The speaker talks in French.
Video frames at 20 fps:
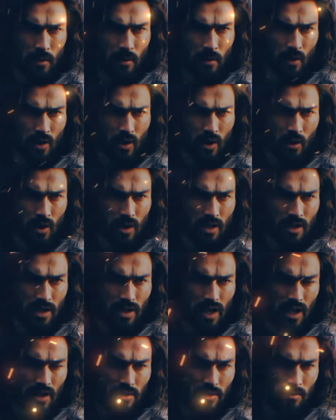Mon nom,
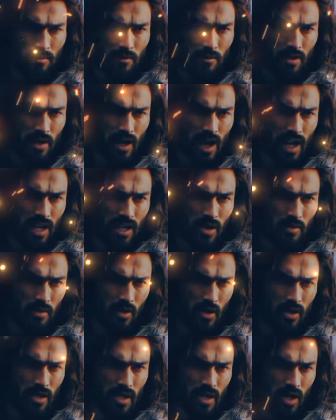Attila, est
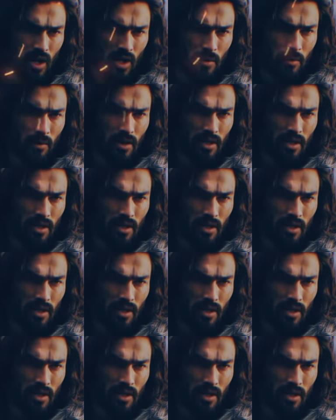devenu synonyme